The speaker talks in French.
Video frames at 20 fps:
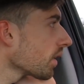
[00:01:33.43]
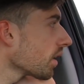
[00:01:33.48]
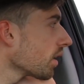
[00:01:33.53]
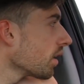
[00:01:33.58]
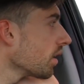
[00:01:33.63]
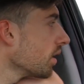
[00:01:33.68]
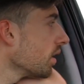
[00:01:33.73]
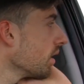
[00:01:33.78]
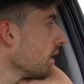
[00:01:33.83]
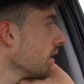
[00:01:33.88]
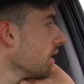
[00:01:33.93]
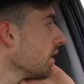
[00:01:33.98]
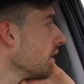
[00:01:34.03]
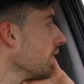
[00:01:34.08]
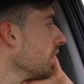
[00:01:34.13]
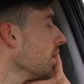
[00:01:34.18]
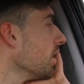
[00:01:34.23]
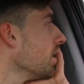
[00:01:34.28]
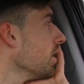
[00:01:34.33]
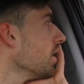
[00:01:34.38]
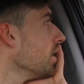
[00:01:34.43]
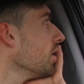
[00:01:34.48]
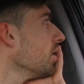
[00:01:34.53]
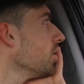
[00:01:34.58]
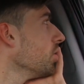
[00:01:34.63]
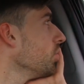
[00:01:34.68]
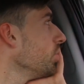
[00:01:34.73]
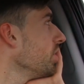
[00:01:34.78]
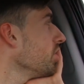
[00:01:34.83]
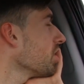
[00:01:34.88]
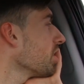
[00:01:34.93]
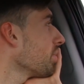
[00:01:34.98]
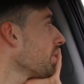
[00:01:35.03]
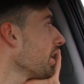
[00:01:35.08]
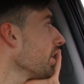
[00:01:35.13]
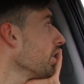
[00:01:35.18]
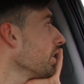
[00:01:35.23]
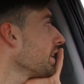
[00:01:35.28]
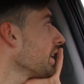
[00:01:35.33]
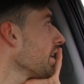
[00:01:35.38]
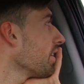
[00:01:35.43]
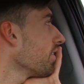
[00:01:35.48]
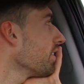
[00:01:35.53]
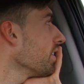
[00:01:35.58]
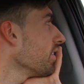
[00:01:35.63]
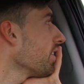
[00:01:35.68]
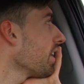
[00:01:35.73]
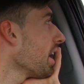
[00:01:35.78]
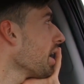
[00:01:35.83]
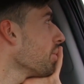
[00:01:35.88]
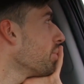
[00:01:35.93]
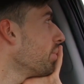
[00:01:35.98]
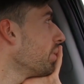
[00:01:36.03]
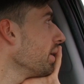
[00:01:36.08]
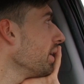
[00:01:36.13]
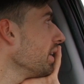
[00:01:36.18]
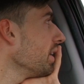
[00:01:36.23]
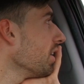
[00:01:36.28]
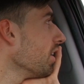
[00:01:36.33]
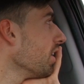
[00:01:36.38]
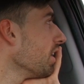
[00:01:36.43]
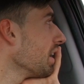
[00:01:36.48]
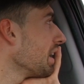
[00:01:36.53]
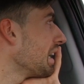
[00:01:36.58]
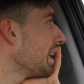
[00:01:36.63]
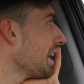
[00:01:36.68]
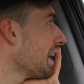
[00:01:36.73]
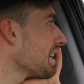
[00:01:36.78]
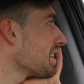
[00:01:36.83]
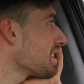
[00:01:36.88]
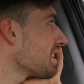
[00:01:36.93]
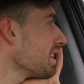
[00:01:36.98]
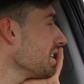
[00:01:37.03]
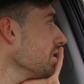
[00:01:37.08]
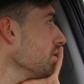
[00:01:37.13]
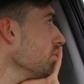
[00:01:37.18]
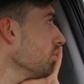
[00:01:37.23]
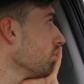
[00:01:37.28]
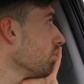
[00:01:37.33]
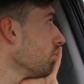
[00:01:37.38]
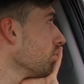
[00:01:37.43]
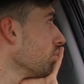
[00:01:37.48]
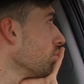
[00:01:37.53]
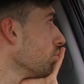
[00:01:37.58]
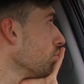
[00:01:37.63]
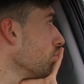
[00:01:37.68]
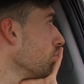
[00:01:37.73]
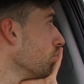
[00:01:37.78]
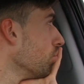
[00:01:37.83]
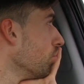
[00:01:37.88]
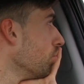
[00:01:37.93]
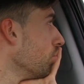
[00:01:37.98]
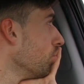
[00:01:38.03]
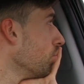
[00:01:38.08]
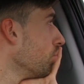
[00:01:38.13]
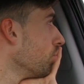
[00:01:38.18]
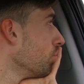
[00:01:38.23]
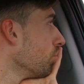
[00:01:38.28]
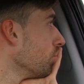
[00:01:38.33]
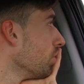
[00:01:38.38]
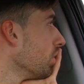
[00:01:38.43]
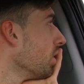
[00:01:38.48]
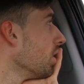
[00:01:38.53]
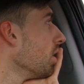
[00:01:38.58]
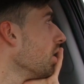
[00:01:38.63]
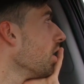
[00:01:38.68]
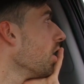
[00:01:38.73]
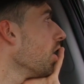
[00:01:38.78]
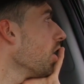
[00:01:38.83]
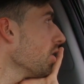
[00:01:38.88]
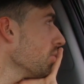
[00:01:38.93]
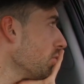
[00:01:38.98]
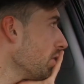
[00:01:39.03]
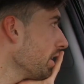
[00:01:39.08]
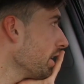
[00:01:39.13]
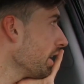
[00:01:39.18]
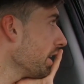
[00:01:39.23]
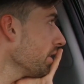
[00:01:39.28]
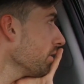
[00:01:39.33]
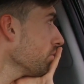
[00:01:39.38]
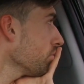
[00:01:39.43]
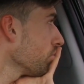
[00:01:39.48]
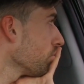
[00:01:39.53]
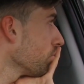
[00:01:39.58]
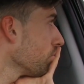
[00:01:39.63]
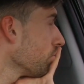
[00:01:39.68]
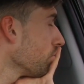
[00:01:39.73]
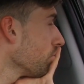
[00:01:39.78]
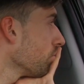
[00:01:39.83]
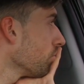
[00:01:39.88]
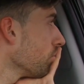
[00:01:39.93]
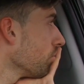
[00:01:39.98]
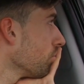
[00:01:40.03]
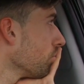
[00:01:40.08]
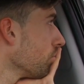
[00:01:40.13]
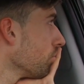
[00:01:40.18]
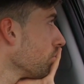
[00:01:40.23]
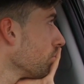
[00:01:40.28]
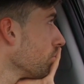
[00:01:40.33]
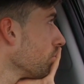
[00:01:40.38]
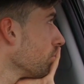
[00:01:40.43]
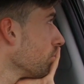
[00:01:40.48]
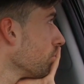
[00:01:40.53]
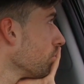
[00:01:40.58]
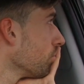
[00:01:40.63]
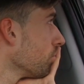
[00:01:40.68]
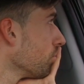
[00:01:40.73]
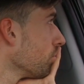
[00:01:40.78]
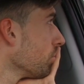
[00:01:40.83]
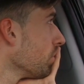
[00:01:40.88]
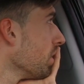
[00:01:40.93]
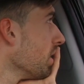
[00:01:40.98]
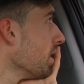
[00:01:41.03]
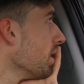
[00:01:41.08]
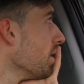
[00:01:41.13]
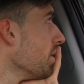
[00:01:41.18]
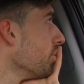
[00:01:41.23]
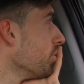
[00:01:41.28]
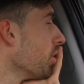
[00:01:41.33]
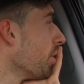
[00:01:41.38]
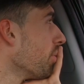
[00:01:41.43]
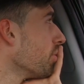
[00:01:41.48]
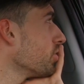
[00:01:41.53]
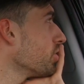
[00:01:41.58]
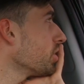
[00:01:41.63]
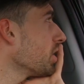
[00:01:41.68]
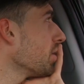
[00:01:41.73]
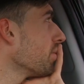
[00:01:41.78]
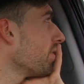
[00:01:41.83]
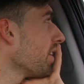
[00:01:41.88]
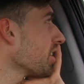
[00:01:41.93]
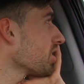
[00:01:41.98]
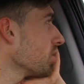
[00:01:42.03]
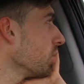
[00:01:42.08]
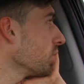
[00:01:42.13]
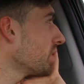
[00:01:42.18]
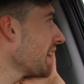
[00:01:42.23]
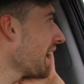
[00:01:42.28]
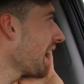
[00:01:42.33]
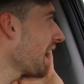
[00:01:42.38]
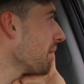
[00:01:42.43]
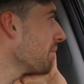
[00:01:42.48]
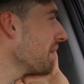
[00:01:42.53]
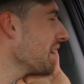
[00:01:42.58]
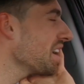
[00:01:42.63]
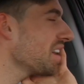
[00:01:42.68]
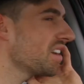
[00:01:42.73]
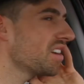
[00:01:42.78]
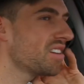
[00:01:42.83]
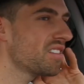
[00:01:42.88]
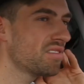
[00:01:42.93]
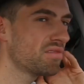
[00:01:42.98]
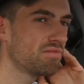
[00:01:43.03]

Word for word: chez Métrange. Je s'il vous plaît. Oui, je vais te prendre un café frappé euh, glacé. Moyen? Un moyen. Parfait. Puis on peut-tu comme faire ça au caramel?